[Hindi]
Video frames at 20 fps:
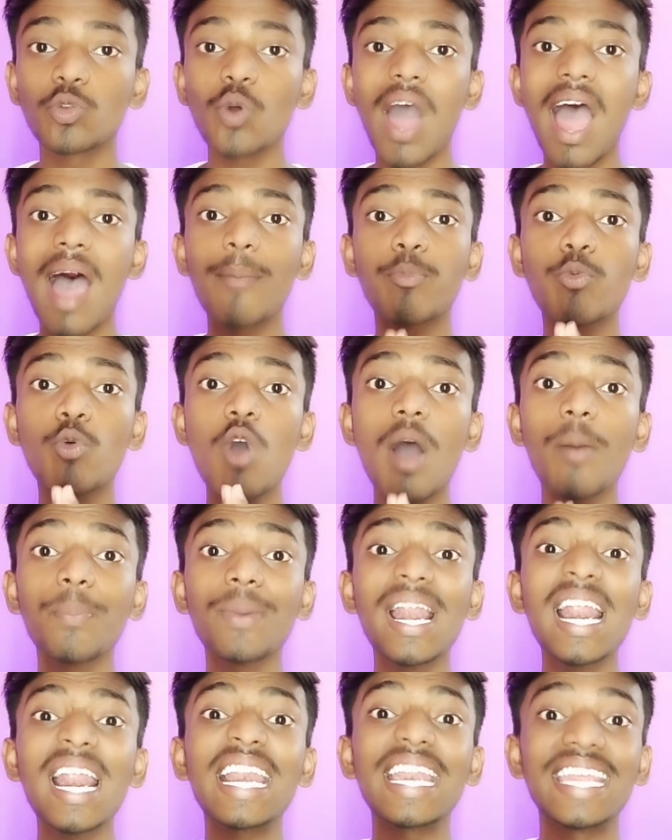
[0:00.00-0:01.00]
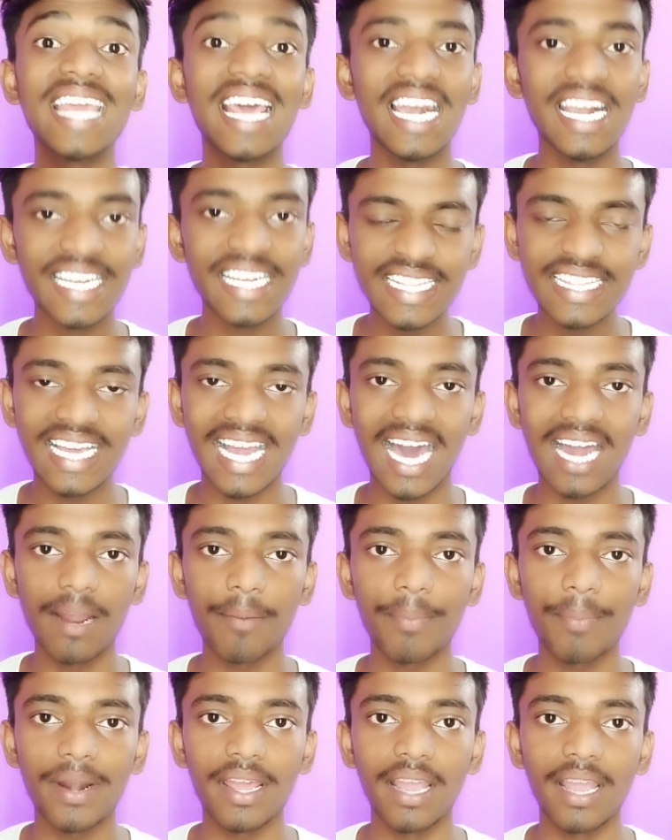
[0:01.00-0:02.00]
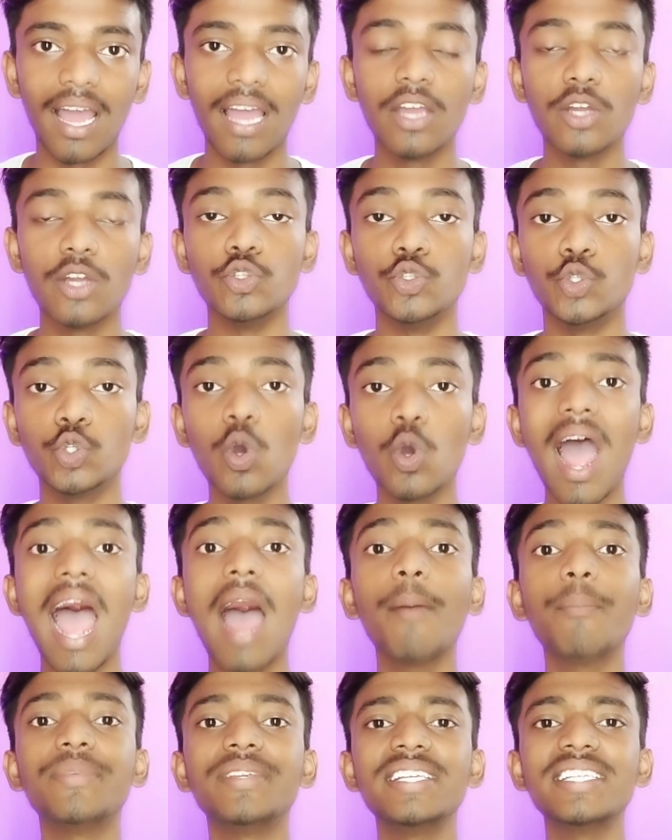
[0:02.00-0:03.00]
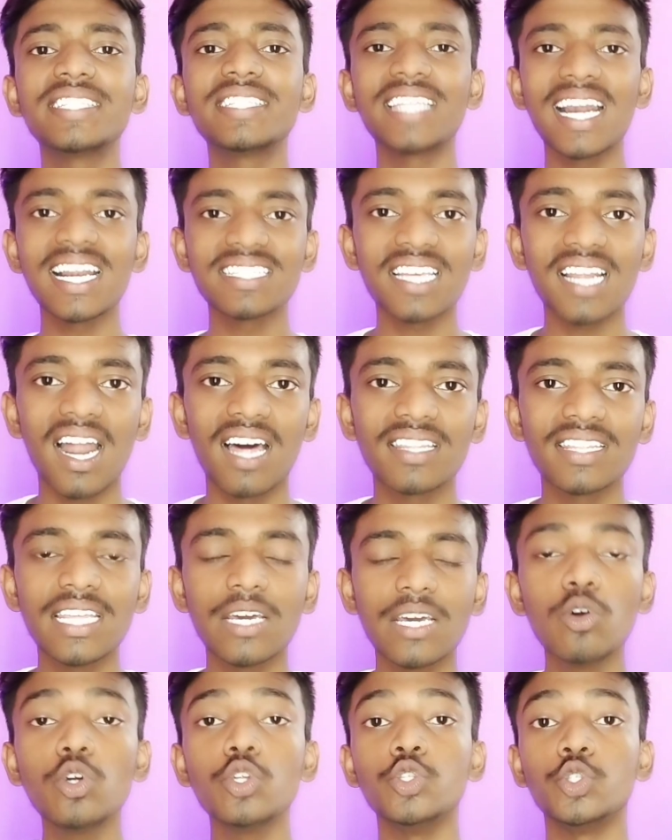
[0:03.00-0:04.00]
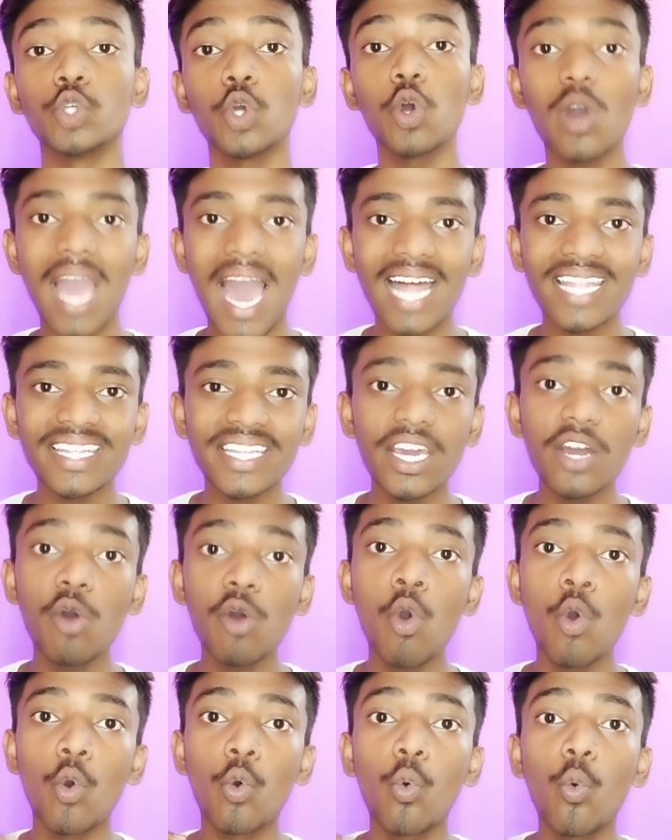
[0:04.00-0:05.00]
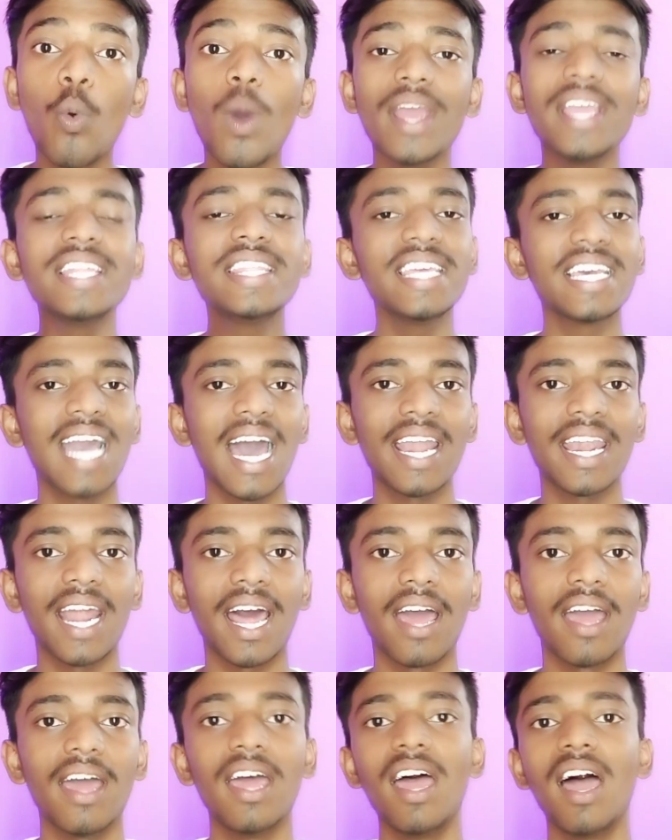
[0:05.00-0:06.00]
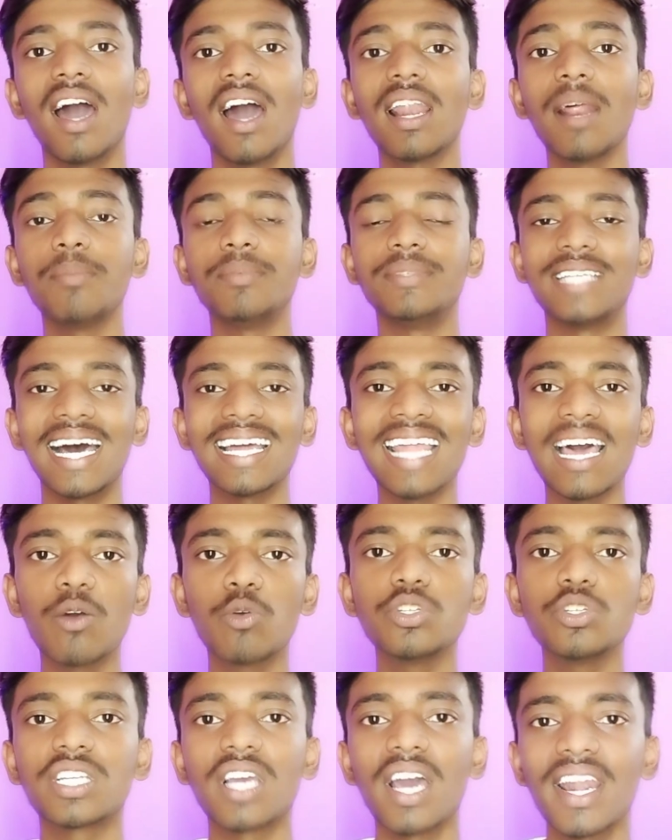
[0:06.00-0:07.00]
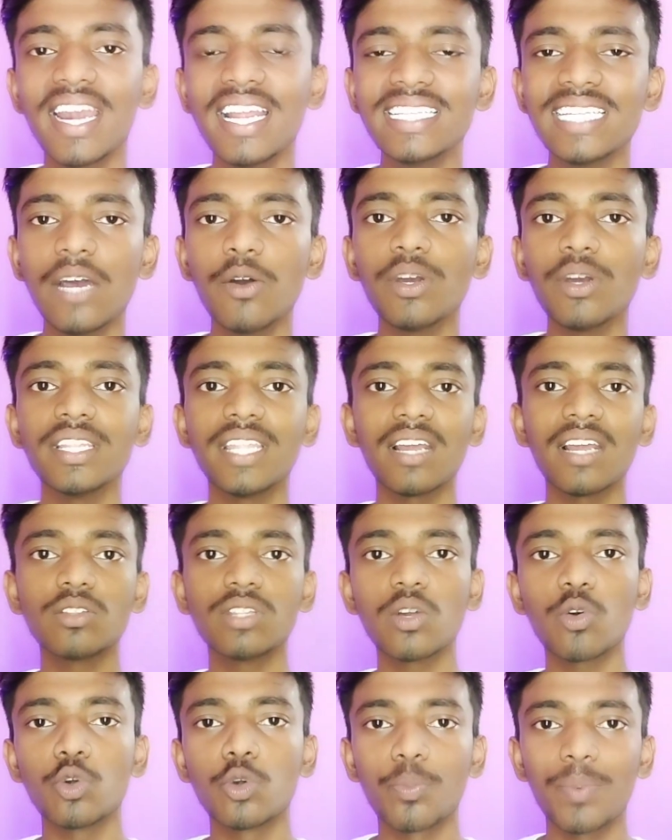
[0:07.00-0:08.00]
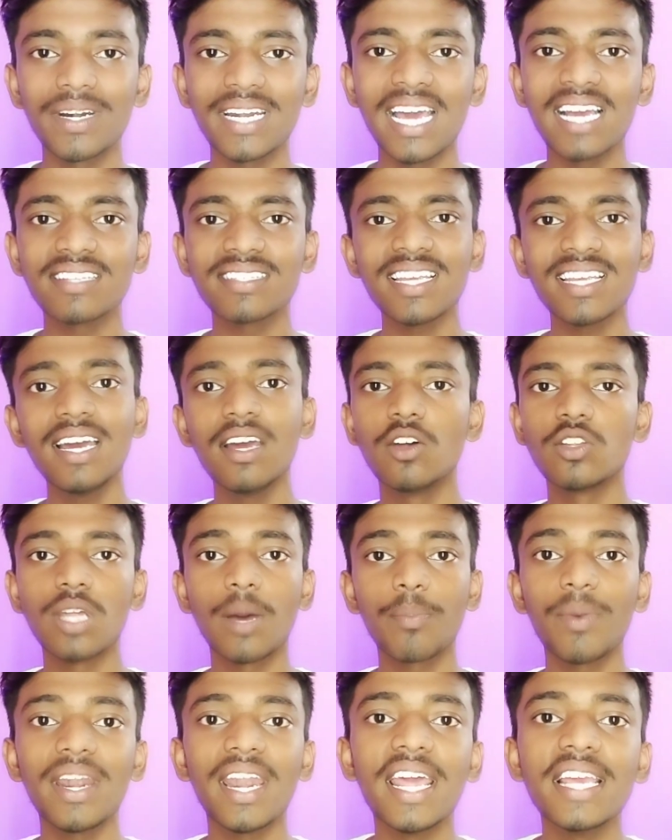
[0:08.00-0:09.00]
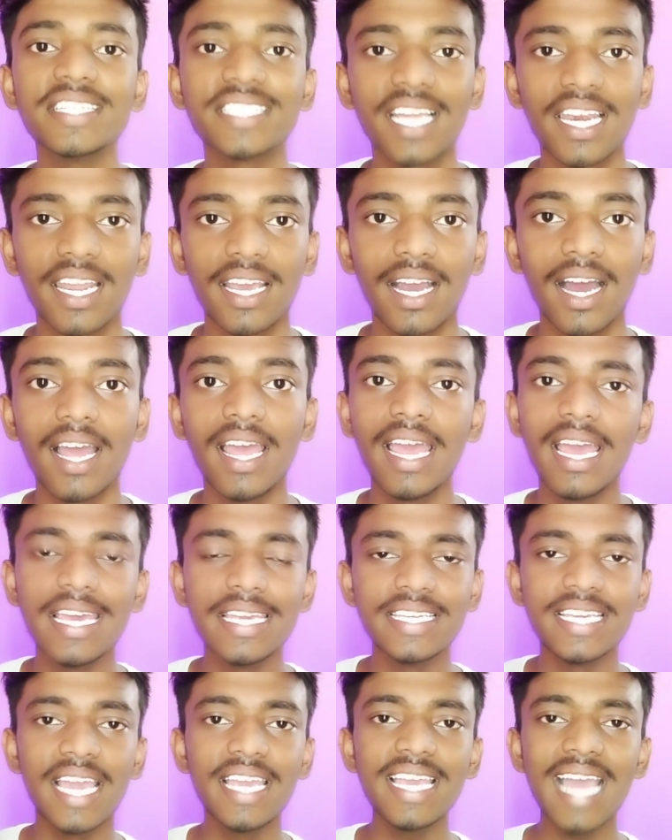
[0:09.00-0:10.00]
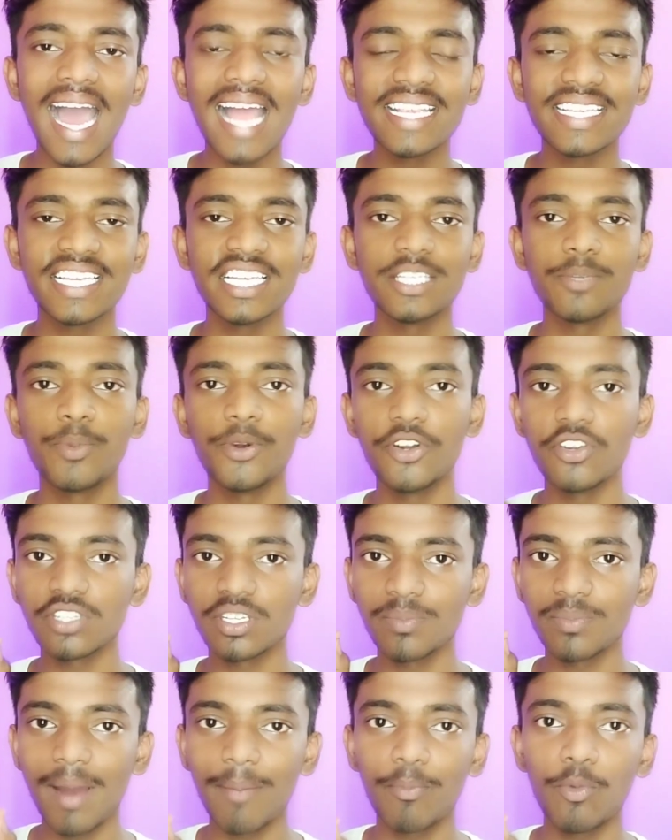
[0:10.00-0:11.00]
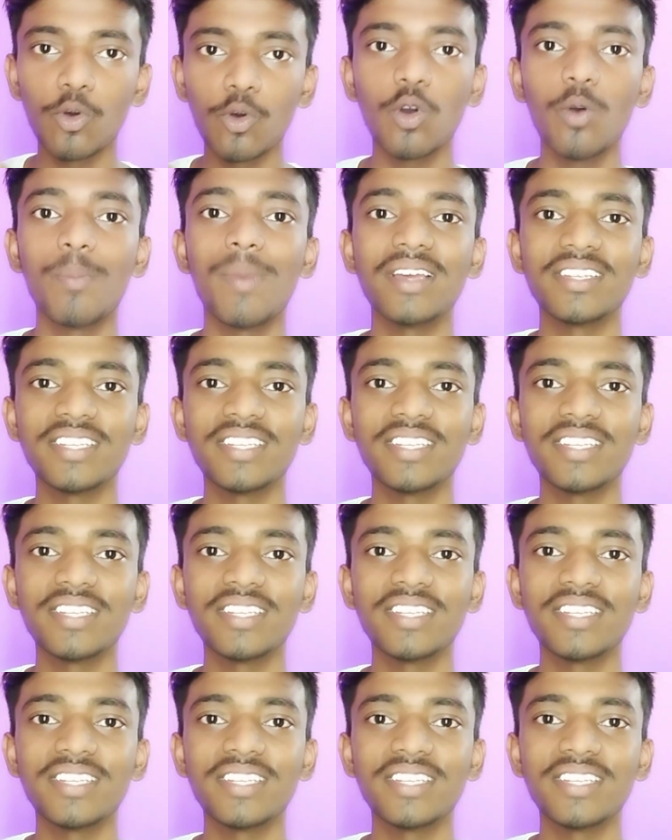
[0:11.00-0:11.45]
तो आपको अपना रियलिटी दिखाना पड़ेगा जो आप जिस तरह से रहते हो जो खाते हो वही दिखाना है अगर आप ज्यादा कुछ करने जाओगे इधर उधर उठ पटांग सा तो अपन नहीं चलेगा यही आज की इस वीडियो से मैं आप लोग को